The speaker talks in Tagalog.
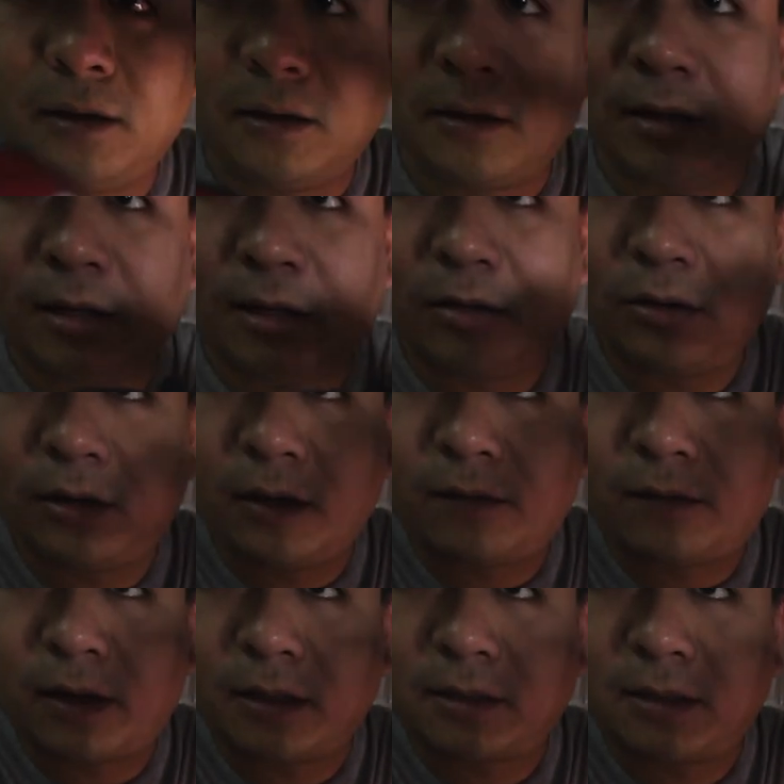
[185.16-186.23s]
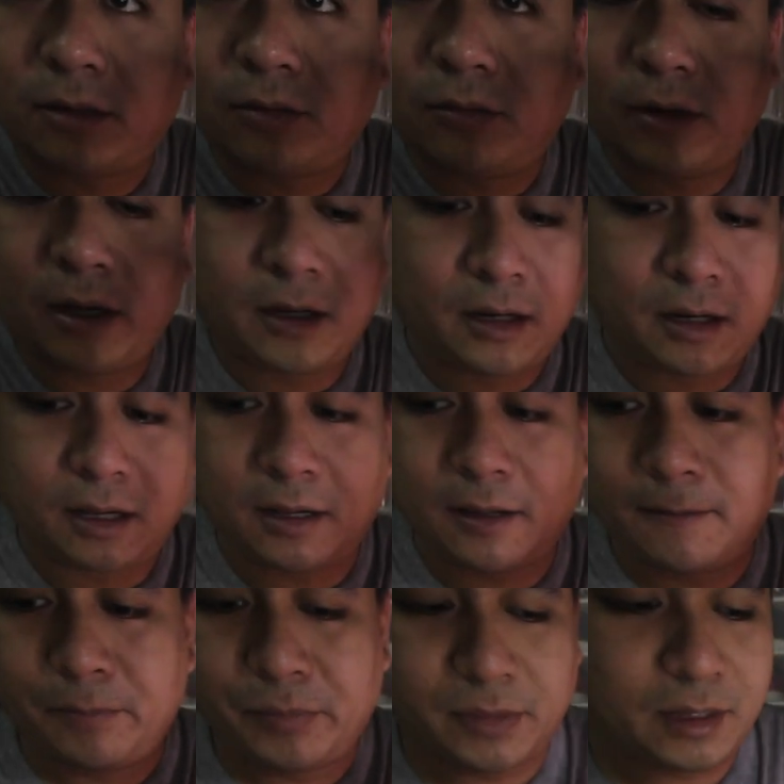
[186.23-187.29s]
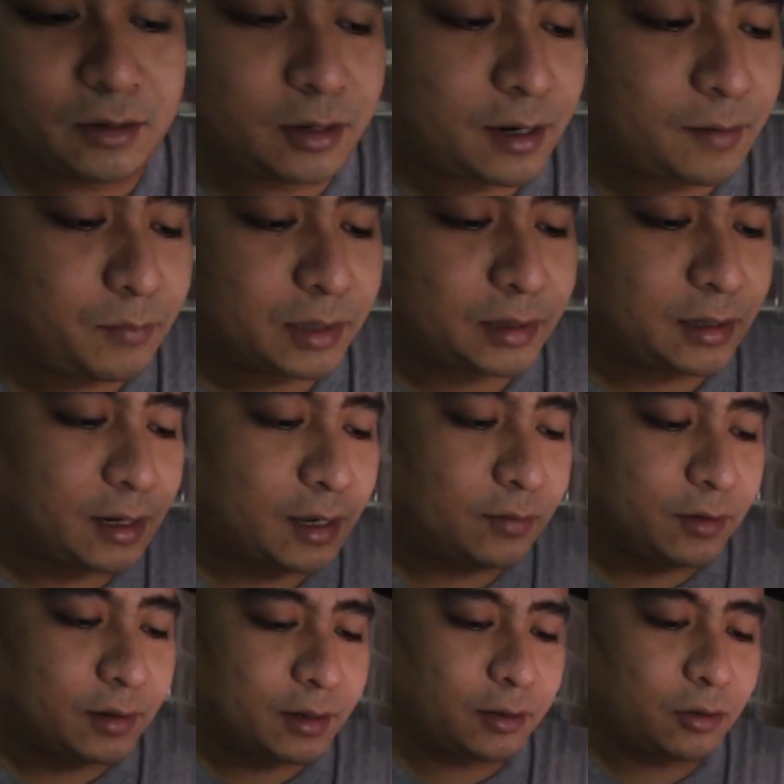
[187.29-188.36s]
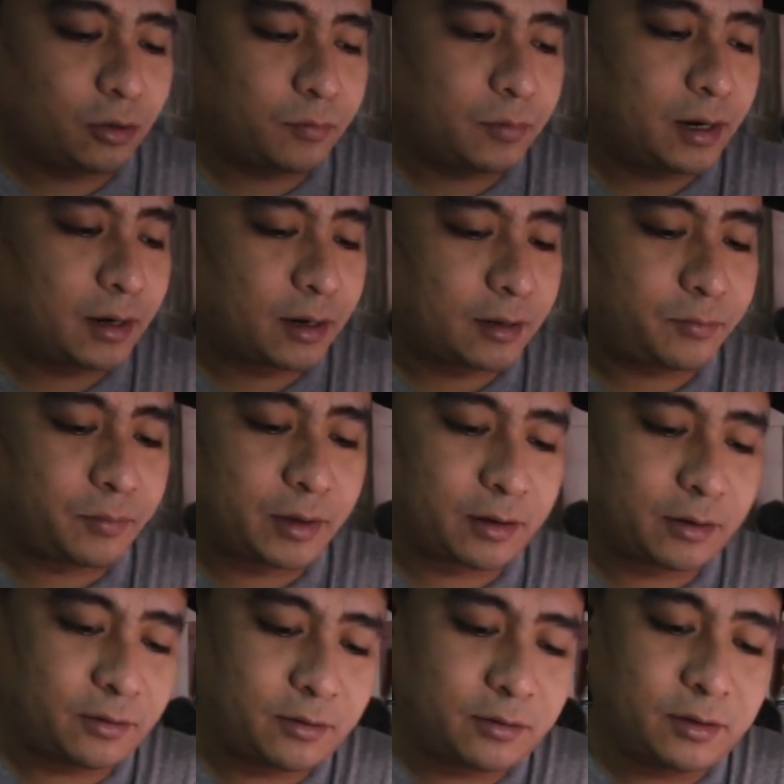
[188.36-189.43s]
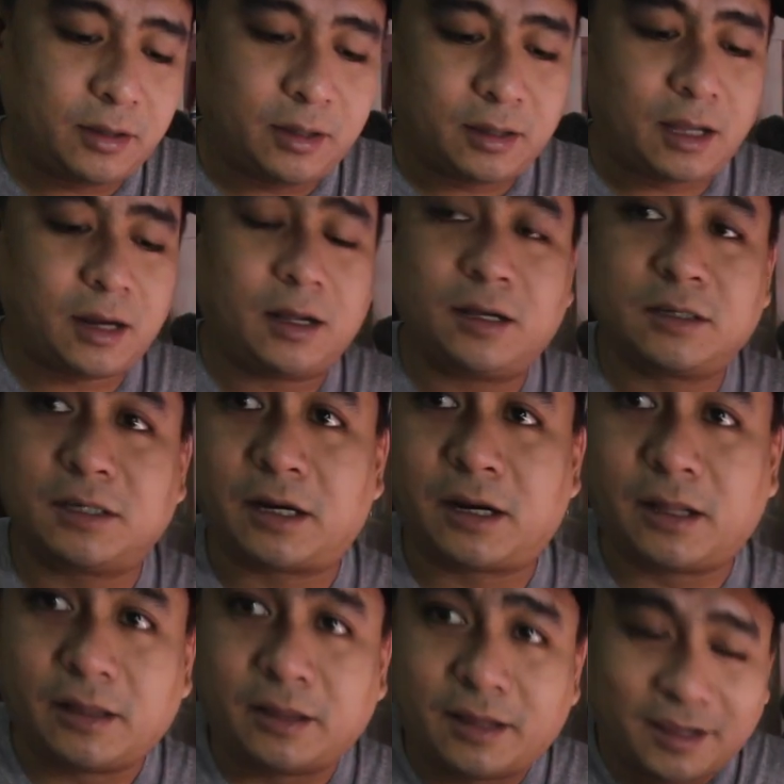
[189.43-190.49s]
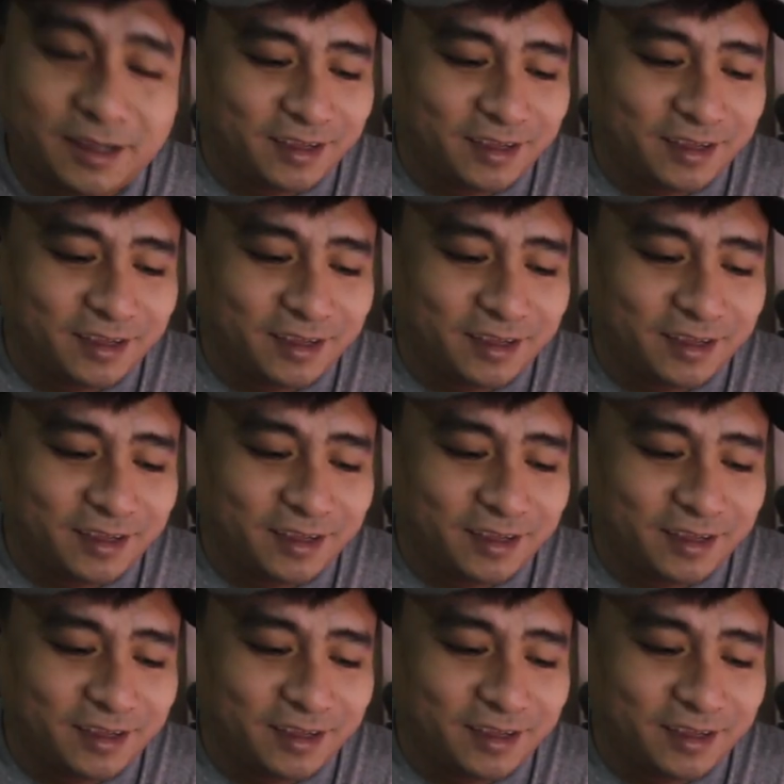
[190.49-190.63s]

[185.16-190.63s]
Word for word: Tingnan niyo yung difference ng kulay nila. Hindi ko alam ba tinawag na Nobel Red pero hindi talaga siya red.